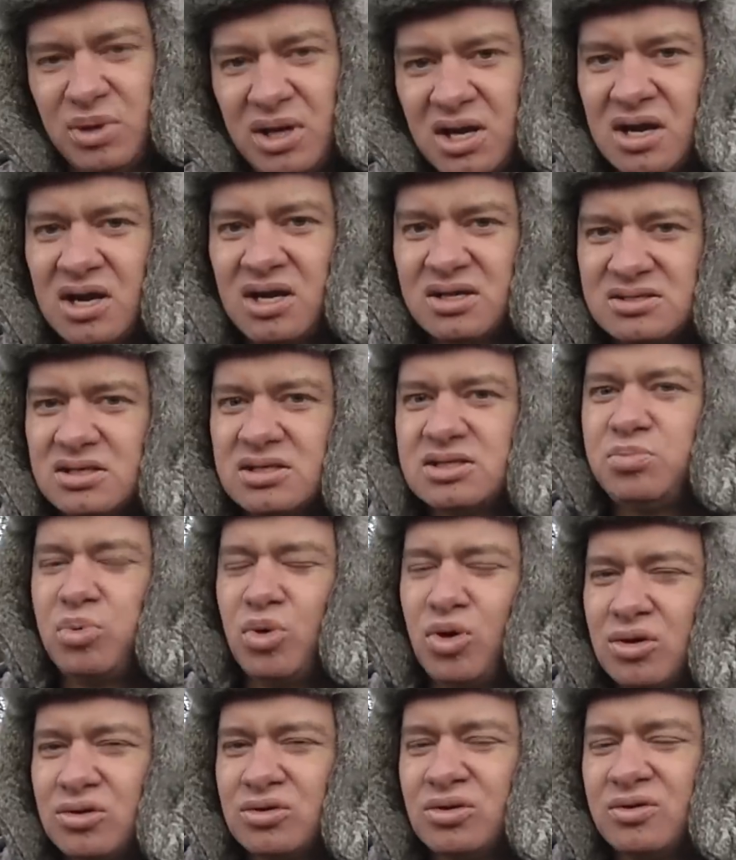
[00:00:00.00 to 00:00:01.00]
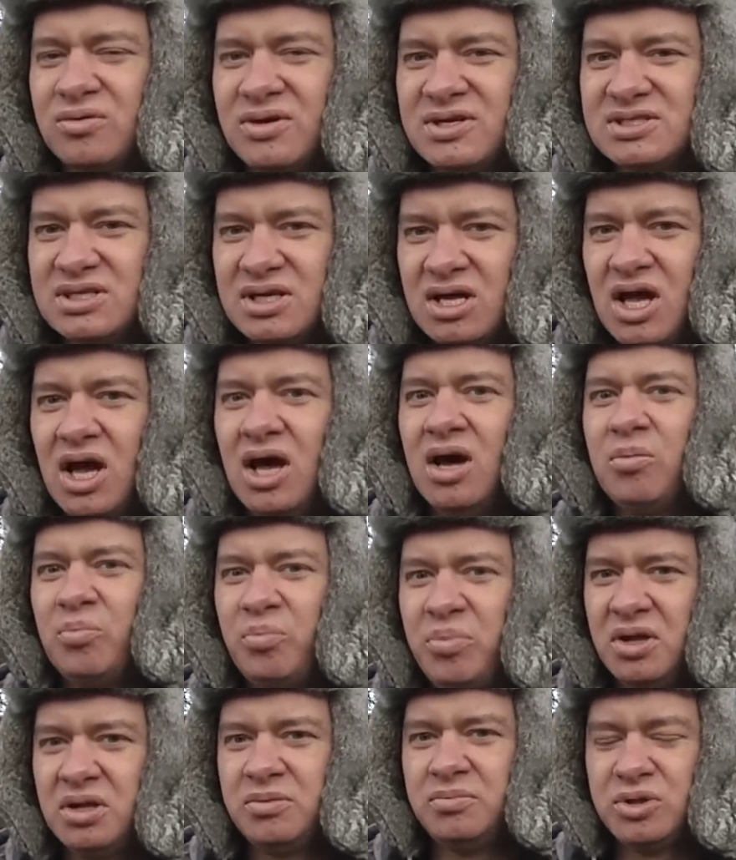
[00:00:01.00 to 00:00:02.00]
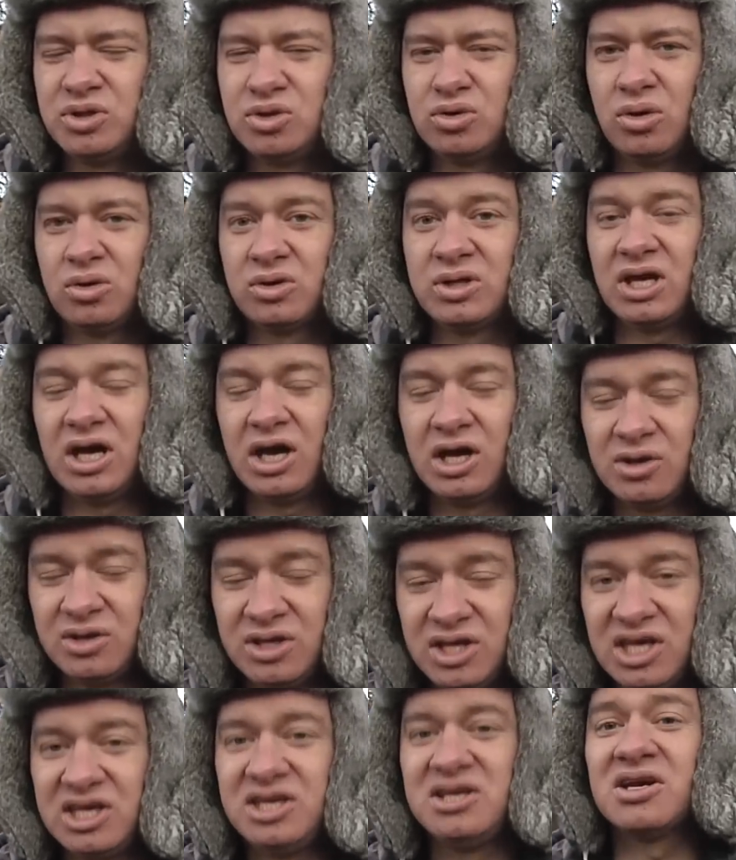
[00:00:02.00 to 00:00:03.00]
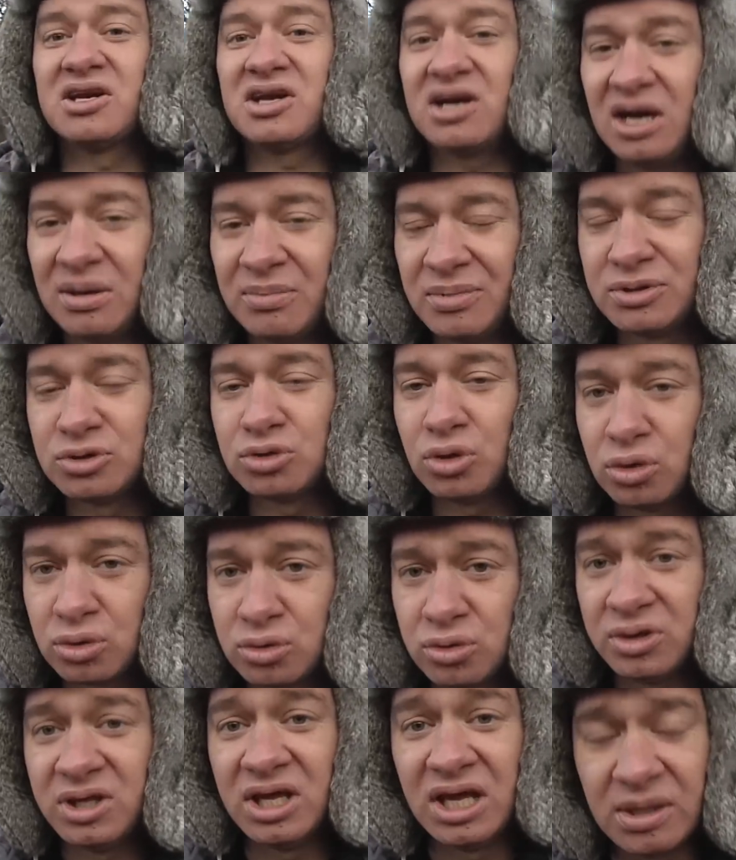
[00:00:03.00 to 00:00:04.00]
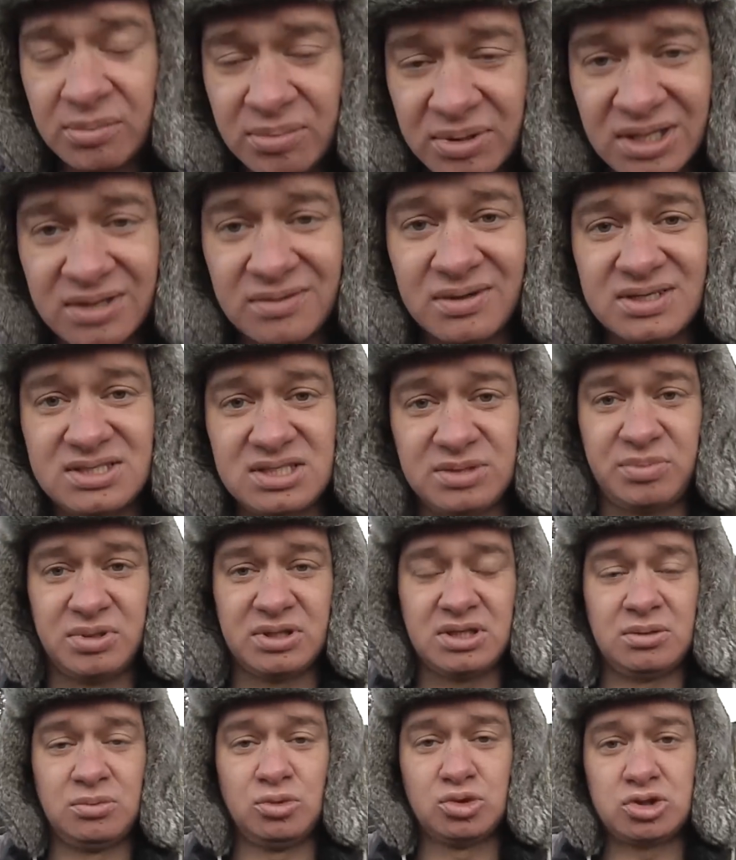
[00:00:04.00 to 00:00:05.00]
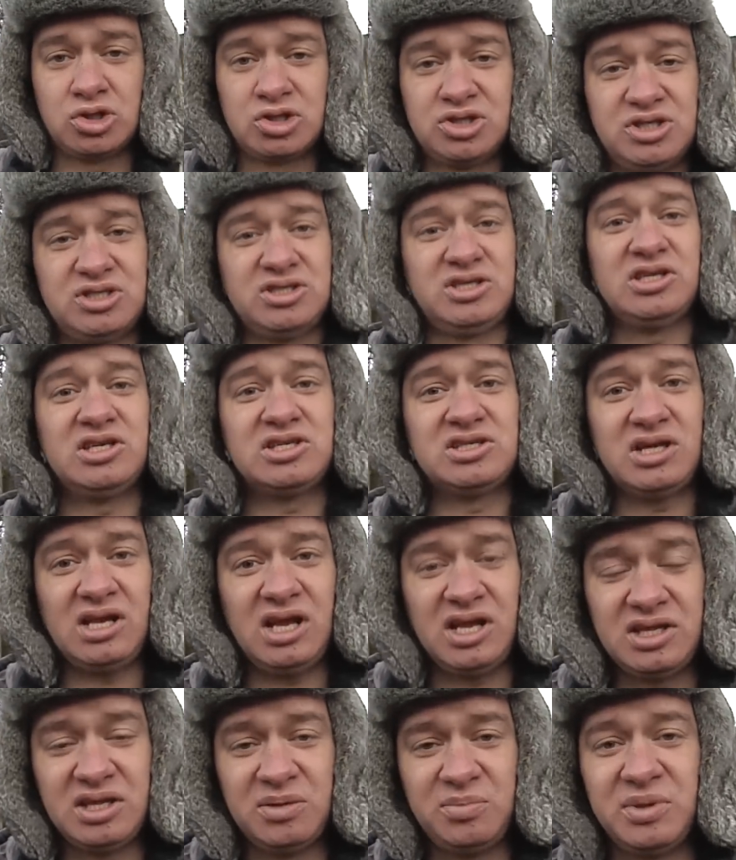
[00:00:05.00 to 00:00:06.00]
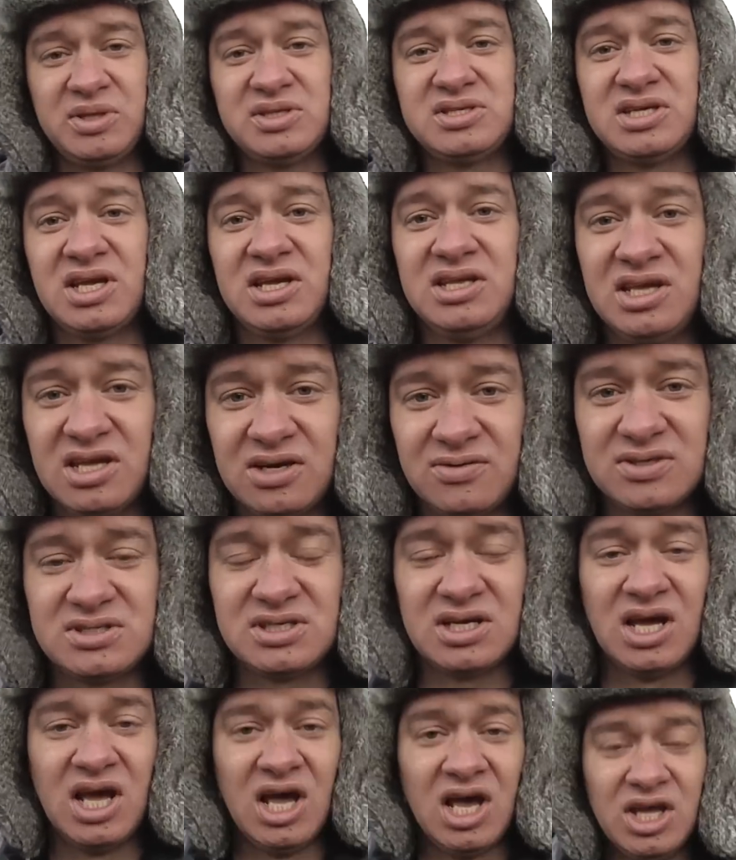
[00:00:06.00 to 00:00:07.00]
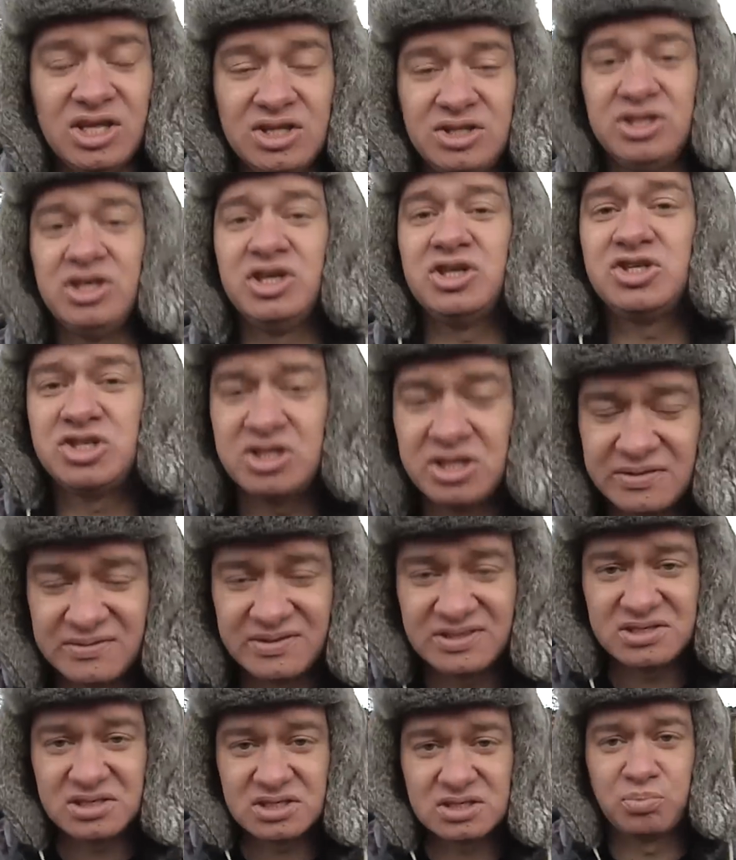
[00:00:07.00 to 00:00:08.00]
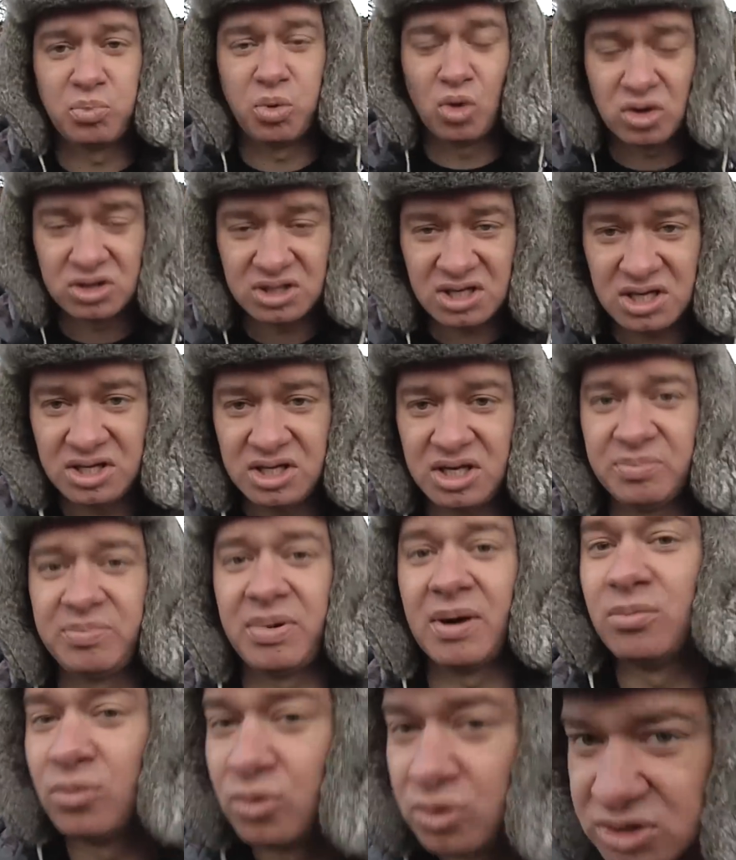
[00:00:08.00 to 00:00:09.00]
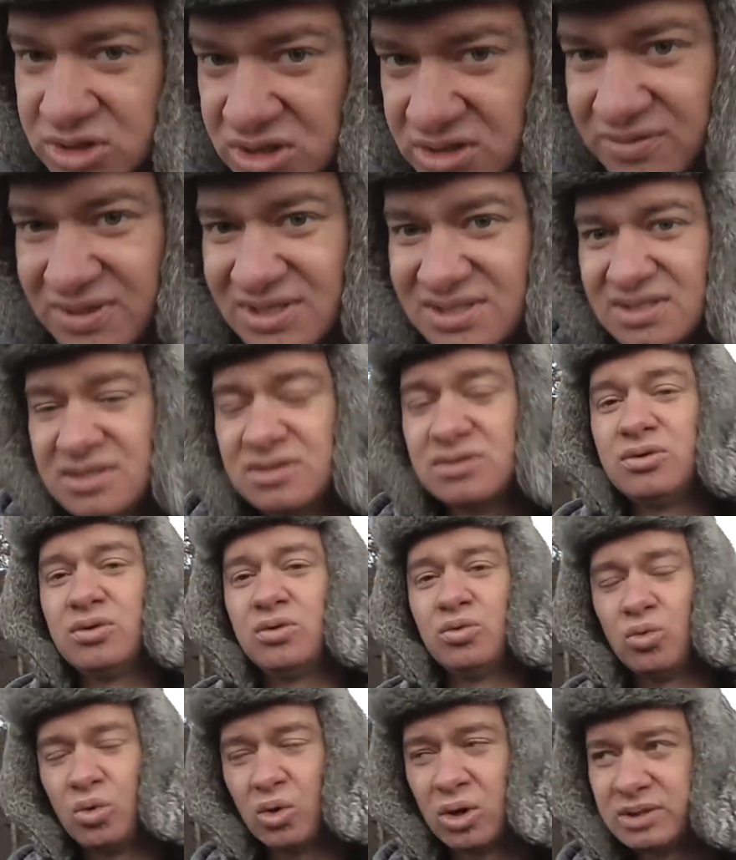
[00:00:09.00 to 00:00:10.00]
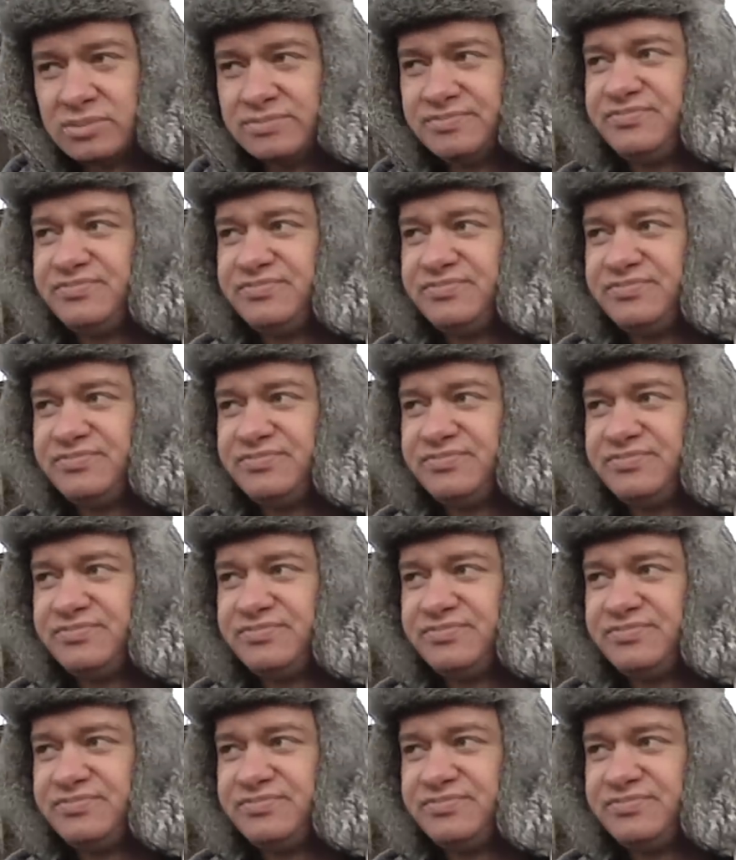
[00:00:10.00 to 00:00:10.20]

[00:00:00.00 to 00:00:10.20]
бы играл за сборную, Вася, был бы толк. Я говорю, ни хера бы толку не было, Вася, потому что 60-летний пенсионер, Вася, ничем, Вася, сборной не поможет, Вася. Вот.